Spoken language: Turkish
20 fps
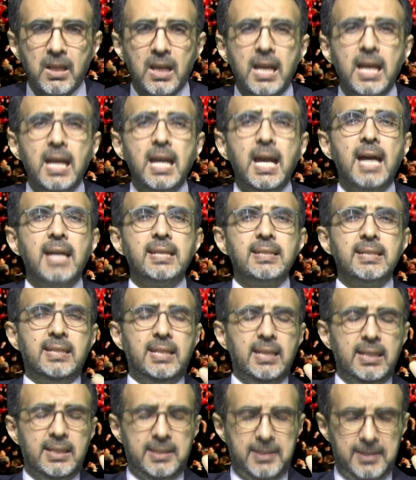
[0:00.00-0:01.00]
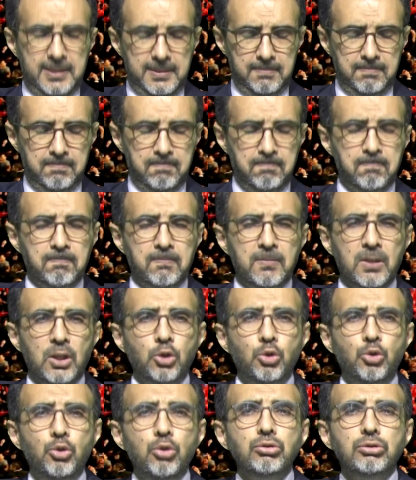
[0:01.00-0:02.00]
Eğer siz
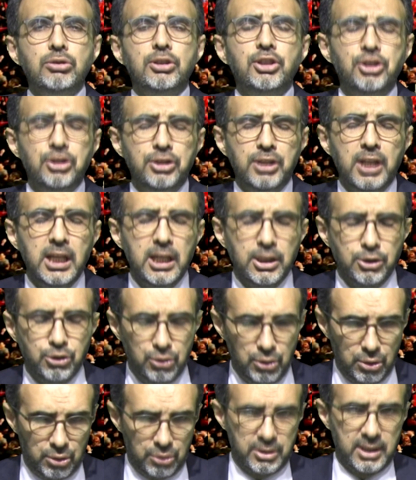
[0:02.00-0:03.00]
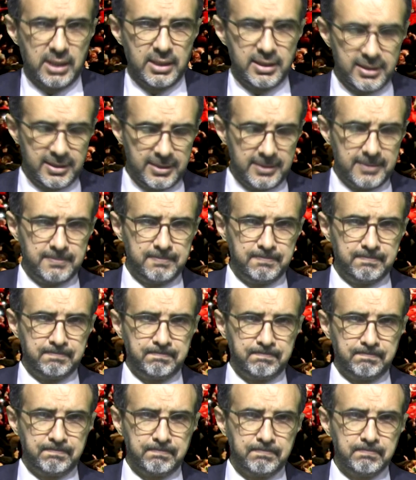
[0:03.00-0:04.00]
yurt dışında yaşıyorsanız
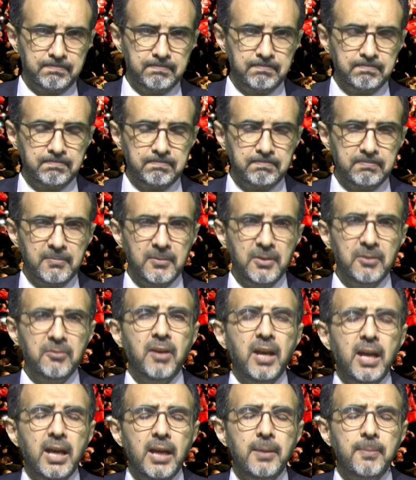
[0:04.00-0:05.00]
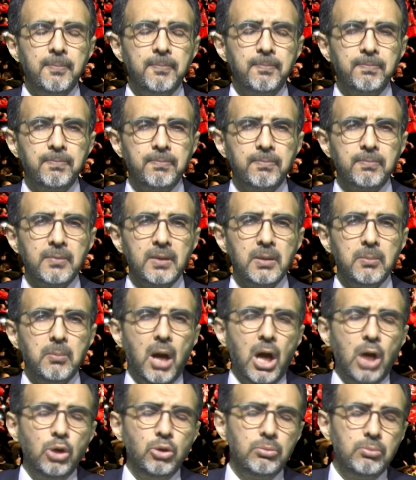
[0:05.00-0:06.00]
ve
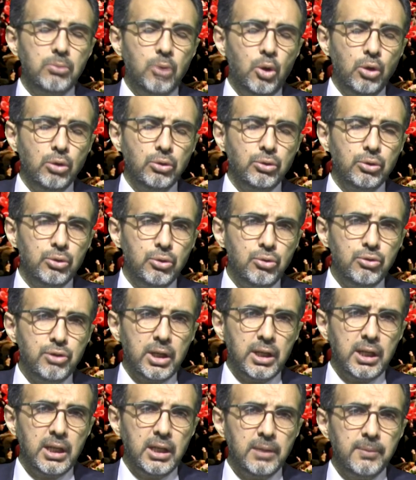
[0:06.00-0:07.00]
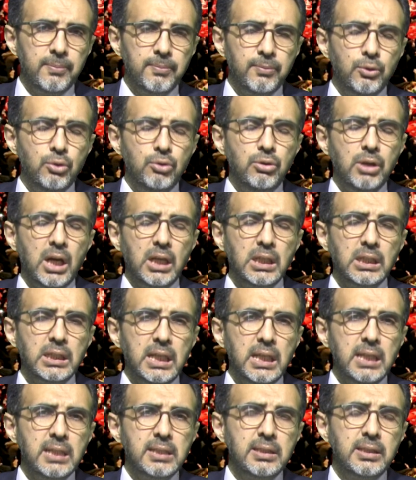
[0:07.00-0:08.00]
malum olduğu üzere dünyanın
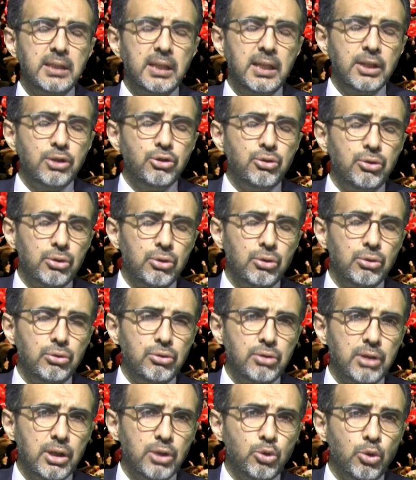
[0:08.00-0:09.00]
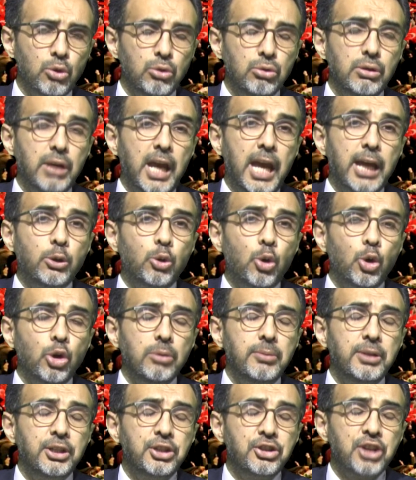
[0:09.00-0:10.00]
neresinde yaşıyor olursanız olun
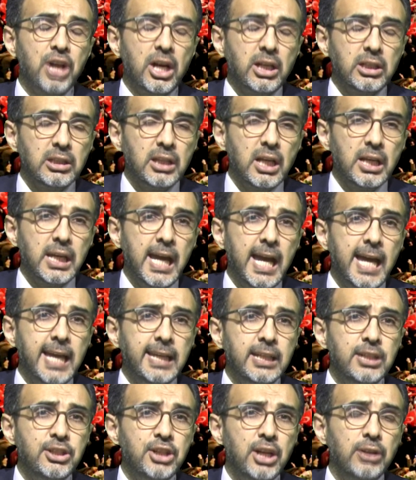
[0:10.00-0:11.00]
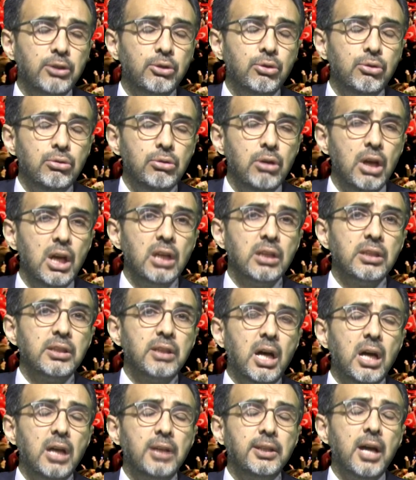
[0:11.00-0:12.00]
ekonomik şartlar her geçen gün
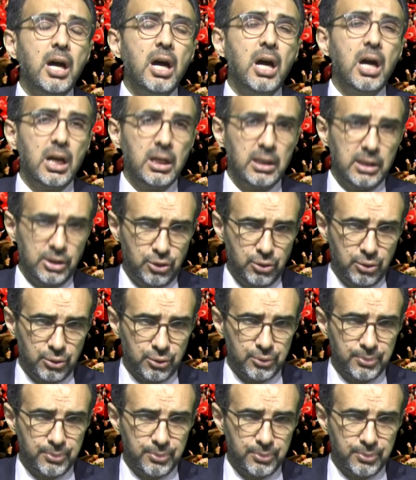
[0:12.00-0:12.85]
daha da ağırlaşıyor.